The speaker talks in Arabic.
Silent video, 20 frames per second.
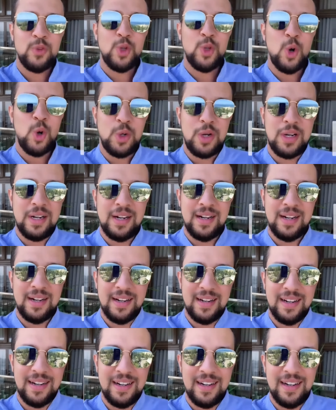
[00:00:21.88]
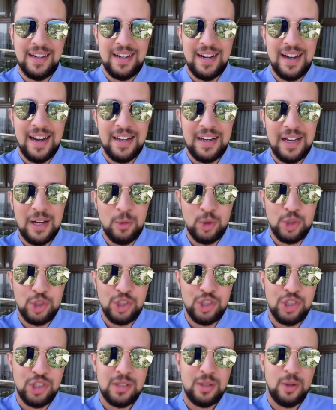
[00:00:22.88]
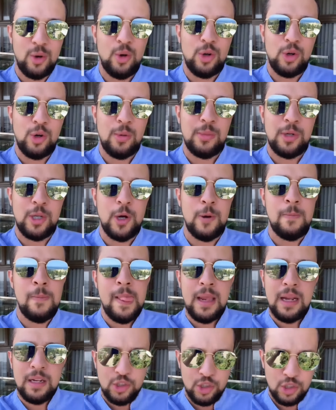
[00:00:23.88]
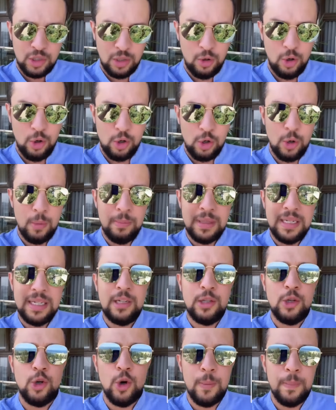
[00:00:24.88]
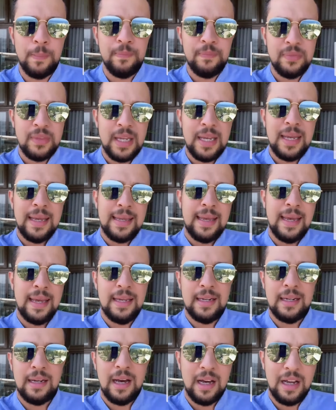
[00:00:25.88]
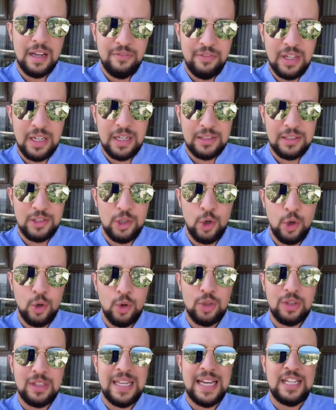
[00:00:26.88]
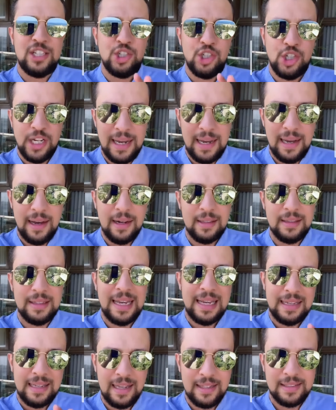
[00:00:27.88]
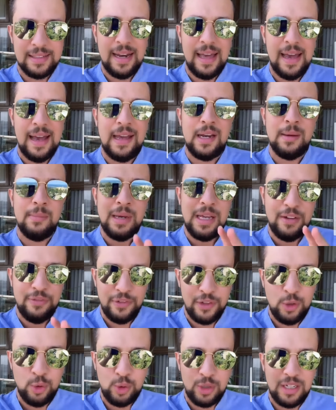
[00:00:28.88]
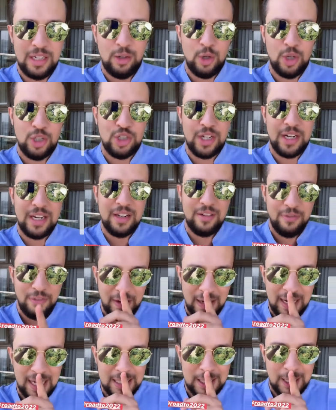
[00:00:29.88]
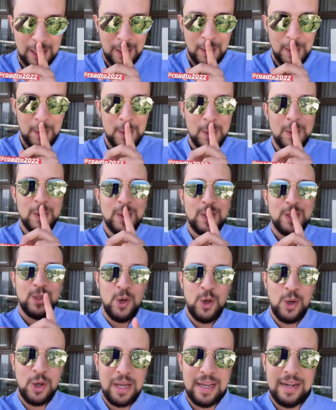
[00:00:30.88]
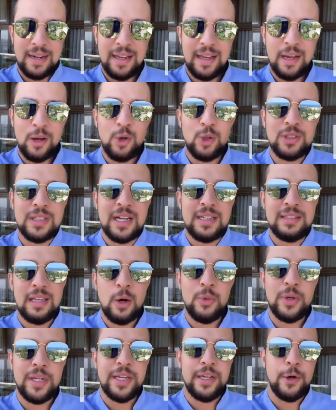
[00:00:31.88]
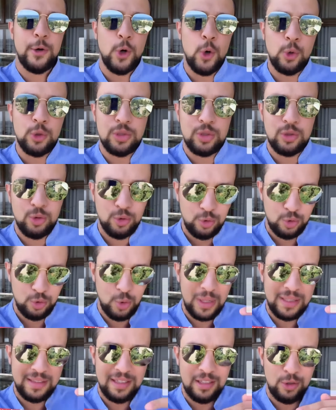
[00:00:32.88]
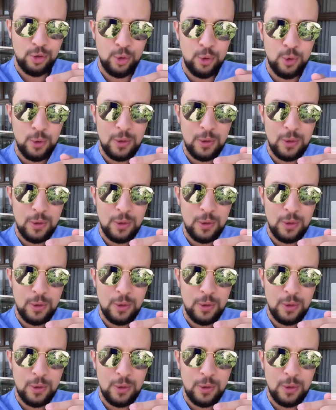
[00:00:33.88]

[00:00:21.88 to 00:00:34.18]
دونك آه، انا واش جيت نقول لكم اليوم نقول لكم بلي اليوم كاين لا ريفيلاسيون تاع الشعار تاع كاس العالم 2022 في قطر دونك هنايا كونتاكتوني رود تو 22